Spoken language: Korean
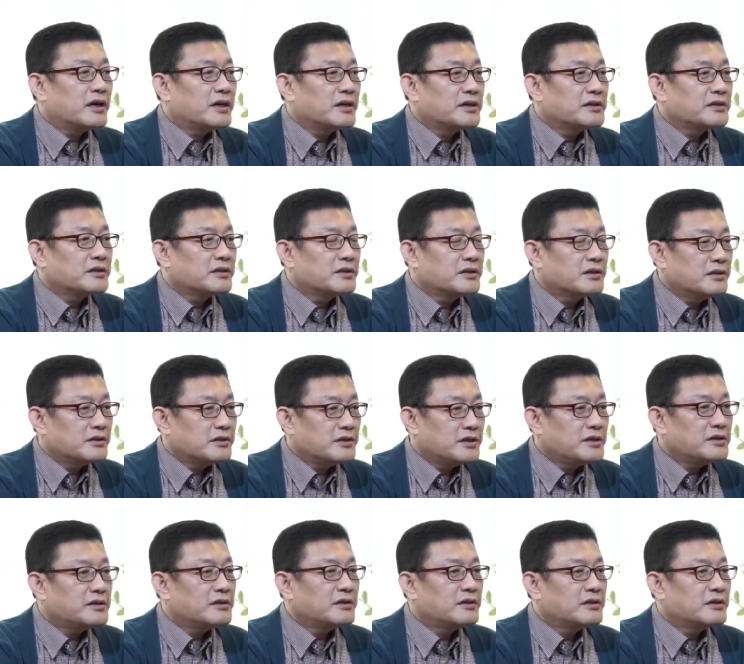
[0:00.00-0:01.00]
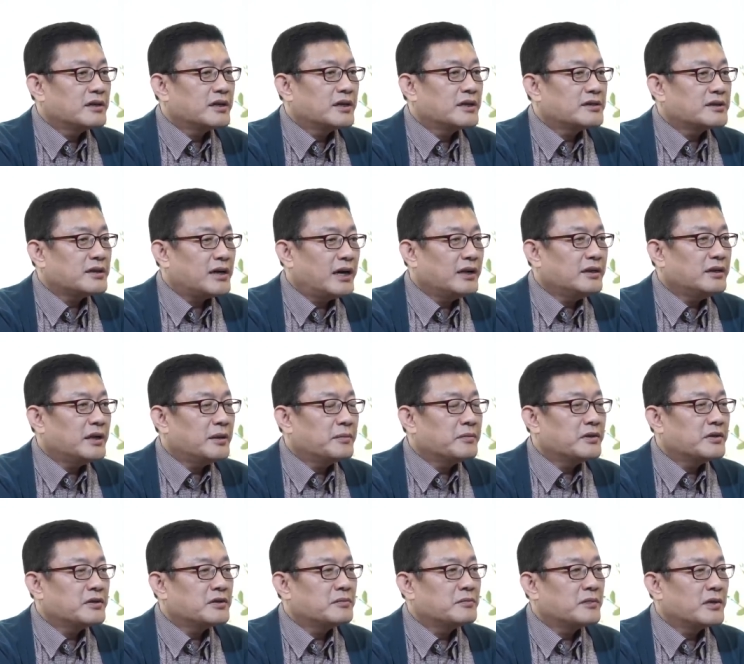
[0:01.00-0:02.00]
안에서는 최선을 다해서 한
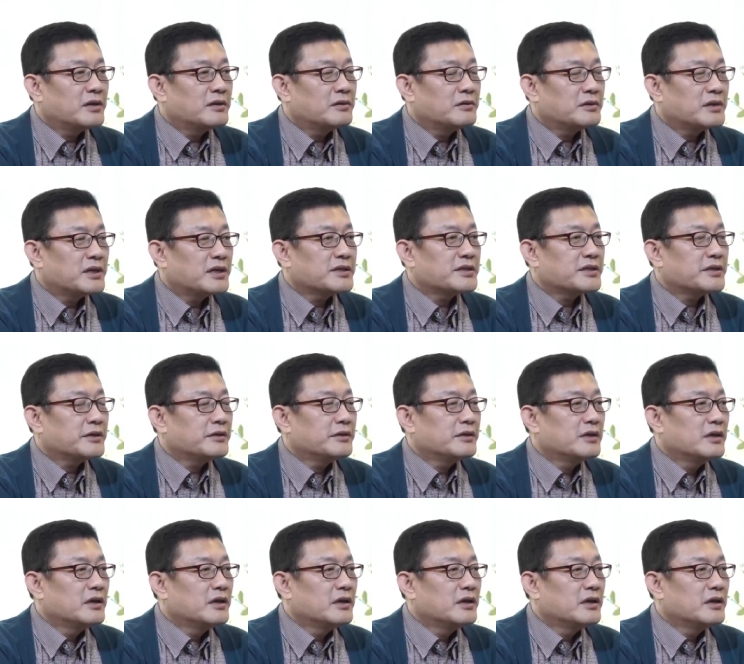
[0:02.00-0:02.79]
남기지 말고 사세요.